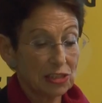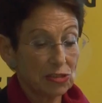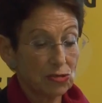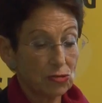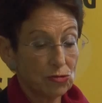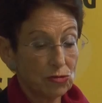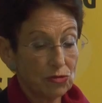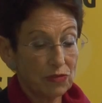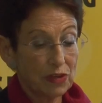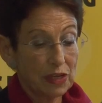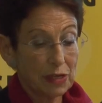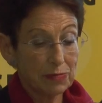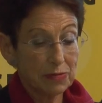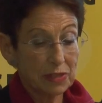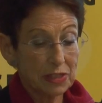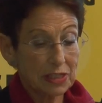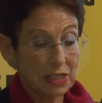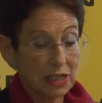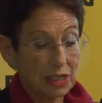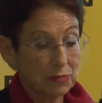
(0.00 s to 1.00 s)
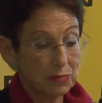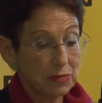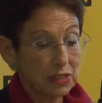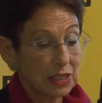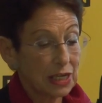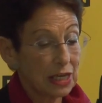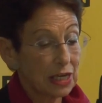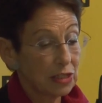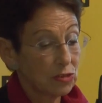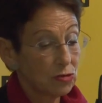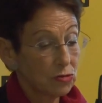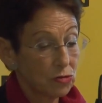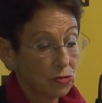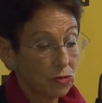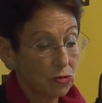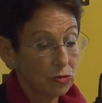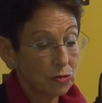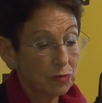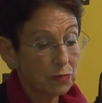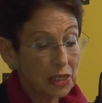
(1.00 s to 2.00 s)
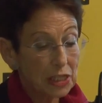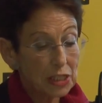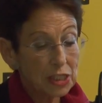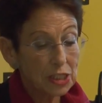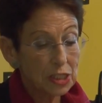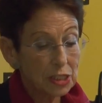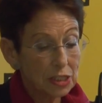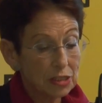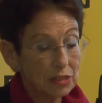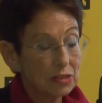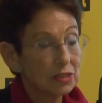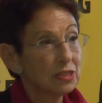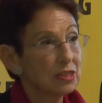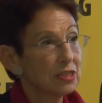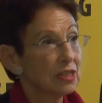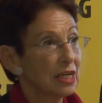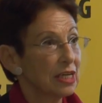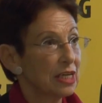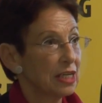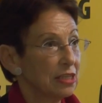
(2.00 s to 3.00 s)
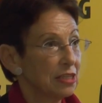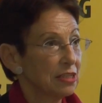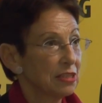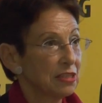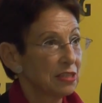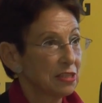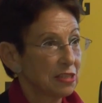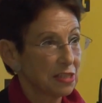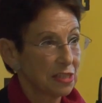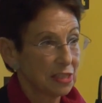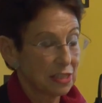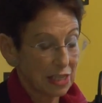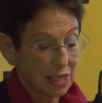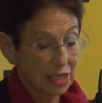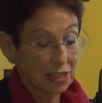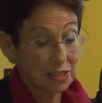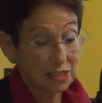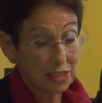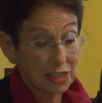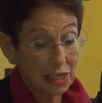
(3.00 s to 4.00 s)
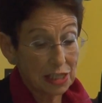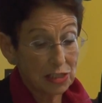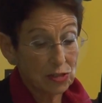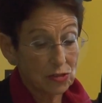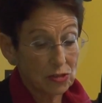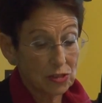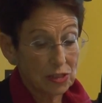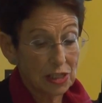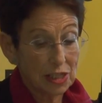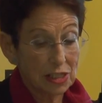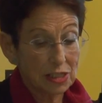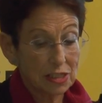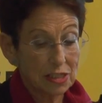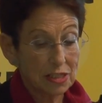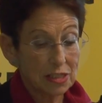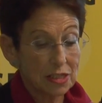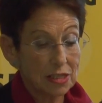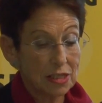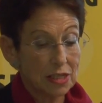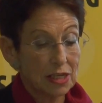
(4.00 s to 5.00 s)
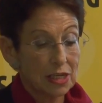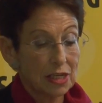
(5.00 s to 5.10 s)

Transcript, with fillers: Asylwerber sein mit Erd- und Höhlenmenschen, Ende des Zitats gleichzusetzen.